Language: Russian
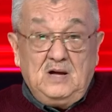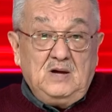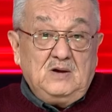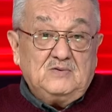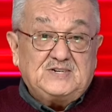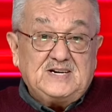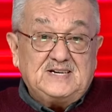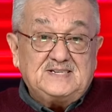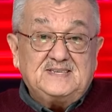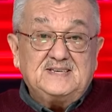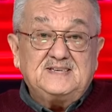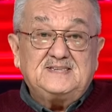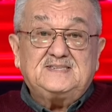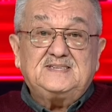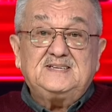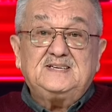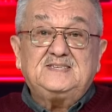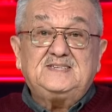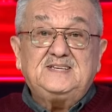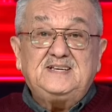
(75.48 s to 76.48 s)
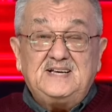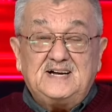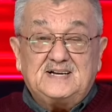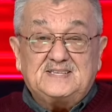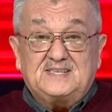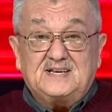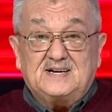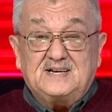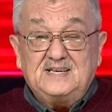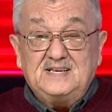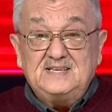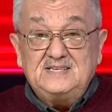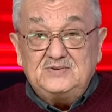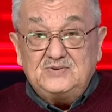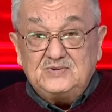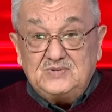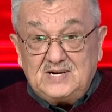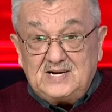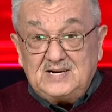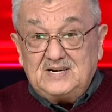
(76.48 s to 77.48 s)
В частности, директор
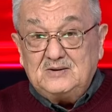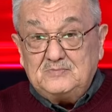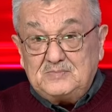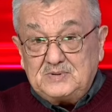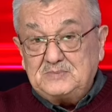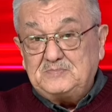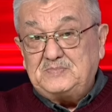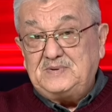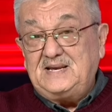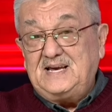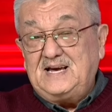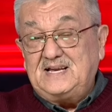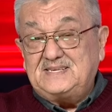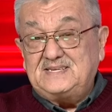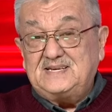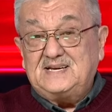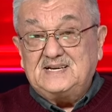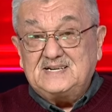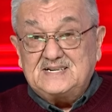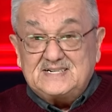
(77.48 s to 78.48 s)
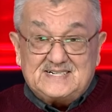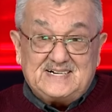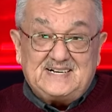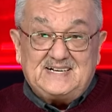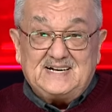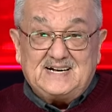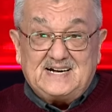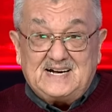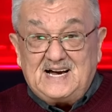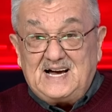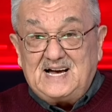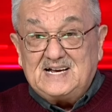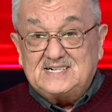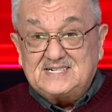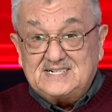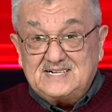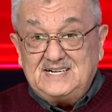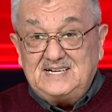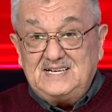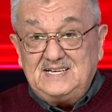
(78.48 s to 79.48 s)
индивидуального предприятия
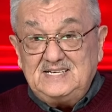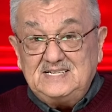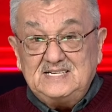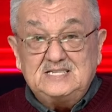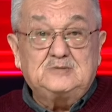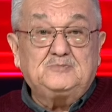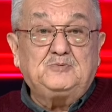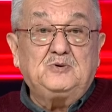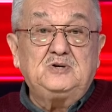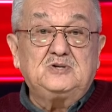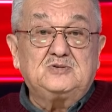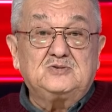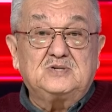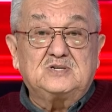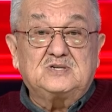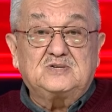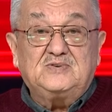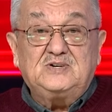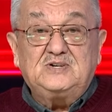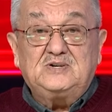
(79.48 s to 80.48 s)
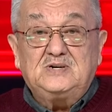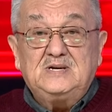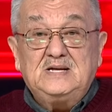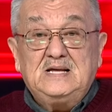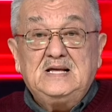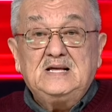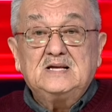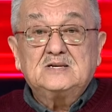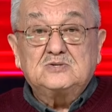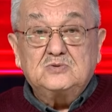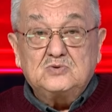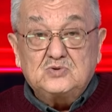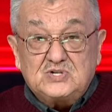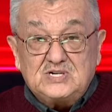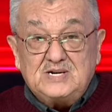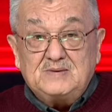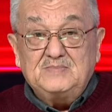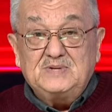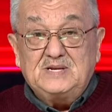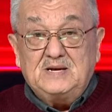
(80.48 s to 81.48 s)
ЖКШ, используя свое
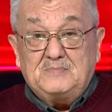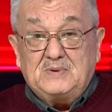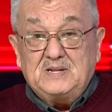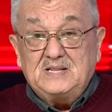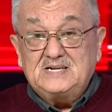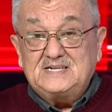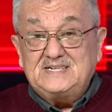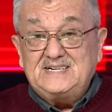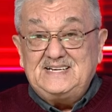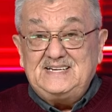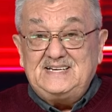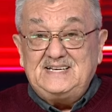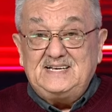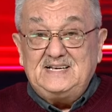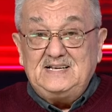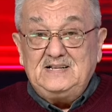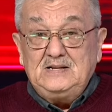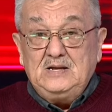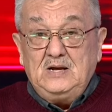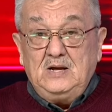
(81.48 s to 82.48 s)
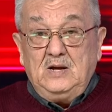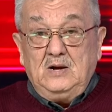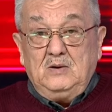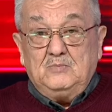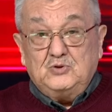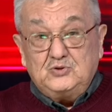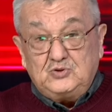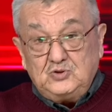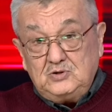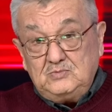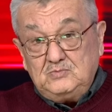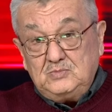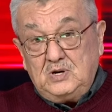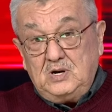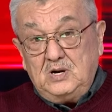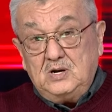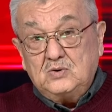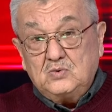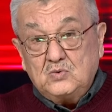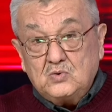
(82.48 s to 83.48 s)
служебное положение, путем
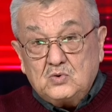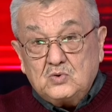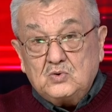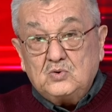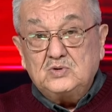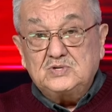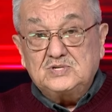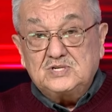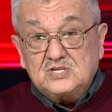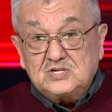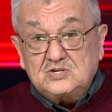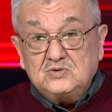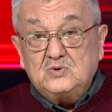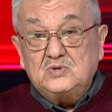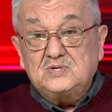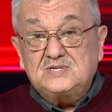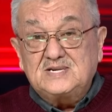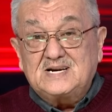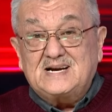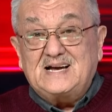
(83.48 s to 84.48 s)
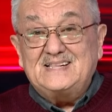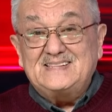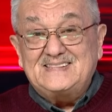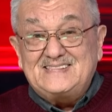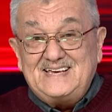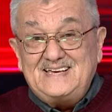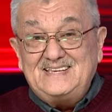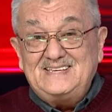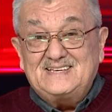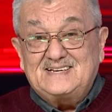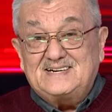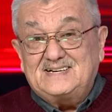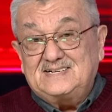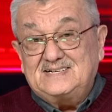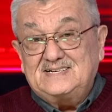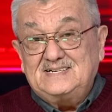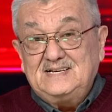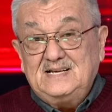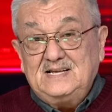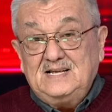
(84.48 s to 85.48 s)
угрозы сноса
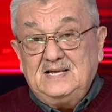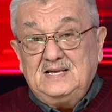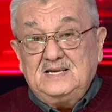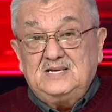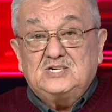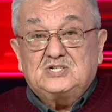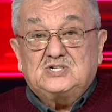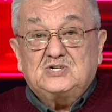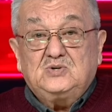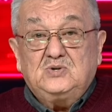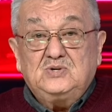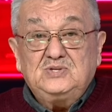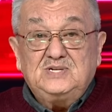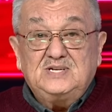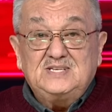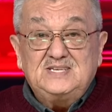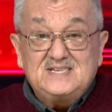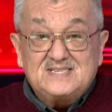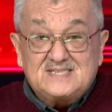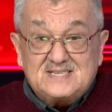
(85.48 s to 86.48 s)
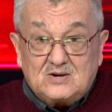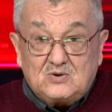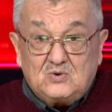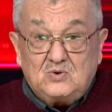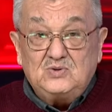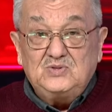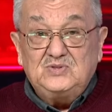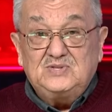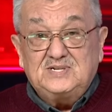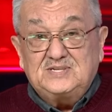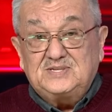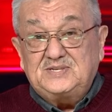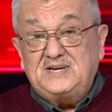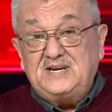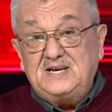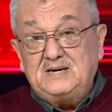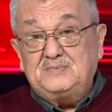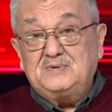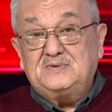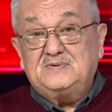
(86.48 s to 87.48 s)
контейнера ежегодно незаконно
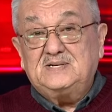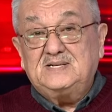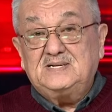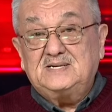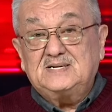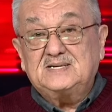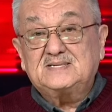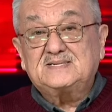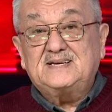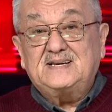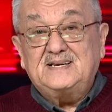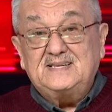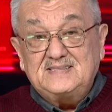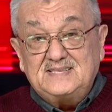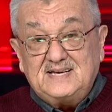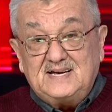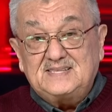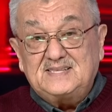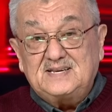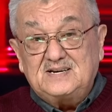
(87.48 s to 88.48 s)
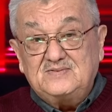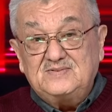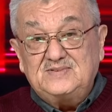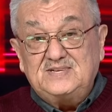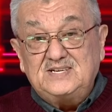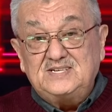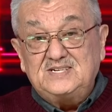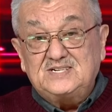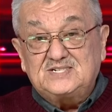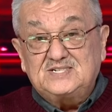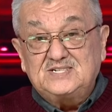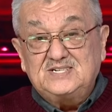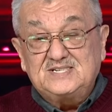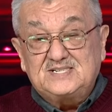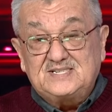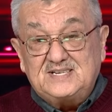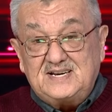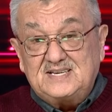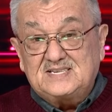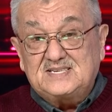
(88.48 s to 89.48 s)
требовала с арендаторов денежные
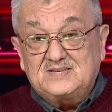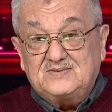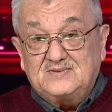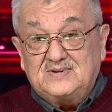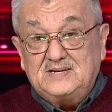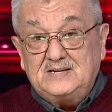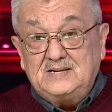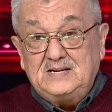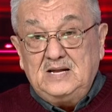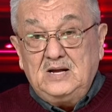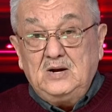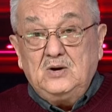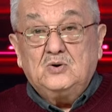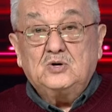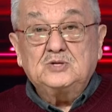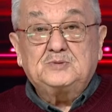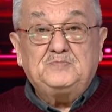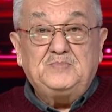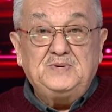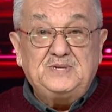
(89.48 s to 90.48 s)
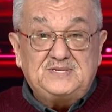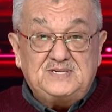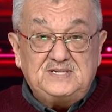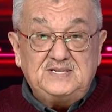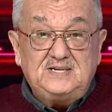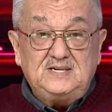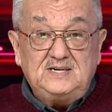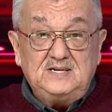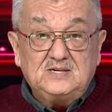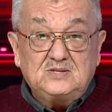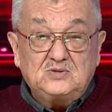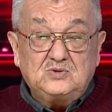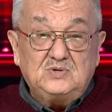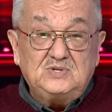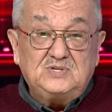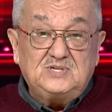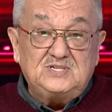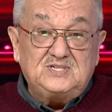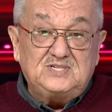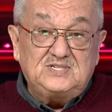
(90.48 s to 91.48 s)
средства от 5 до
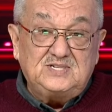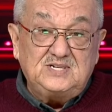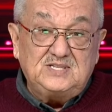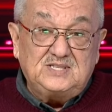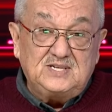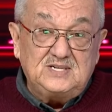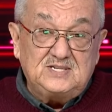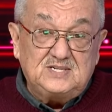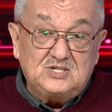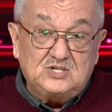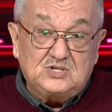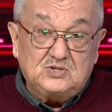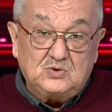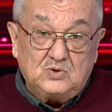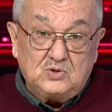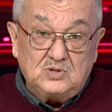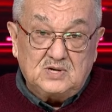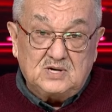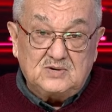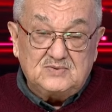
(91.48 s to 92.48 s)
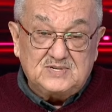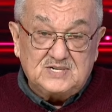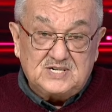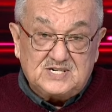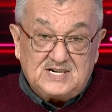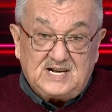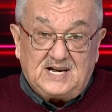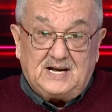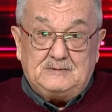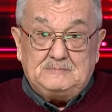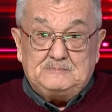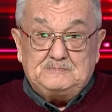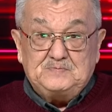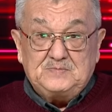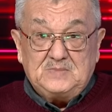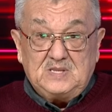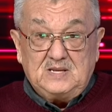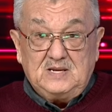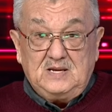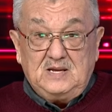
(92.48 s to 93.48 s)
10 тысяч долларов США
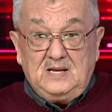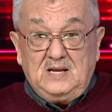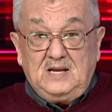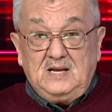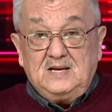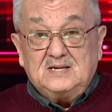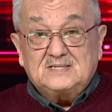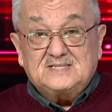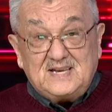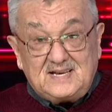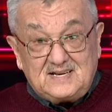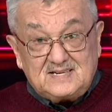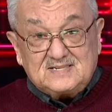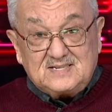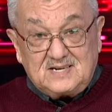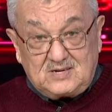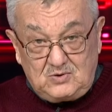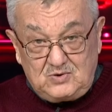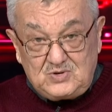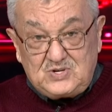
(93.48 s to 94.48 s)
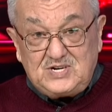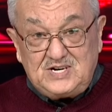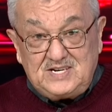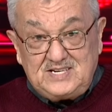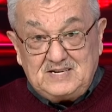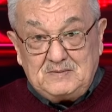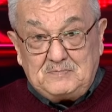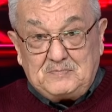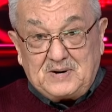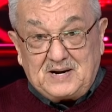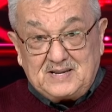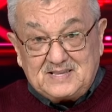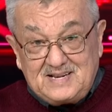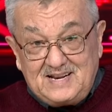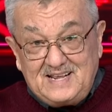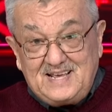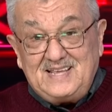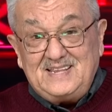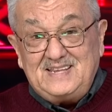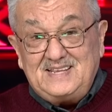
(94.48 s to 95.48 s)
за заключение
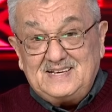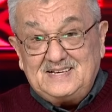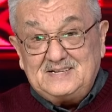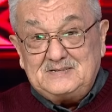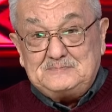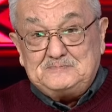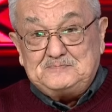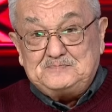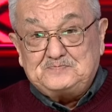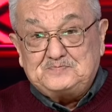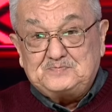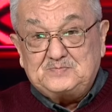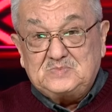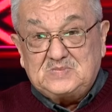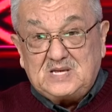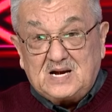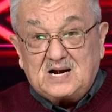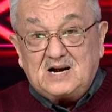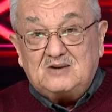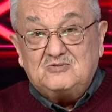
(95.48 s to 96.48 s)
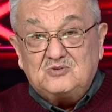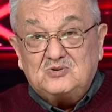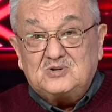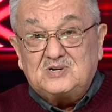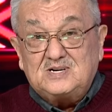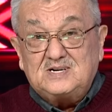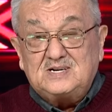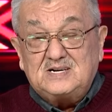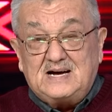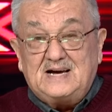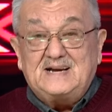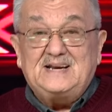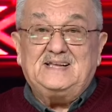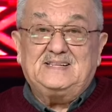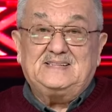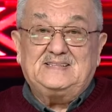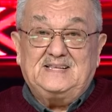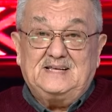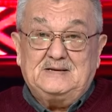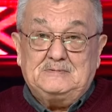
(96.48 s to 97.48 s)
продления договора
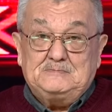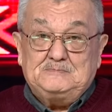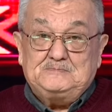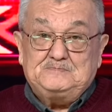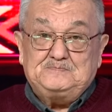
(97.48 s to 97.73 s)
аренды.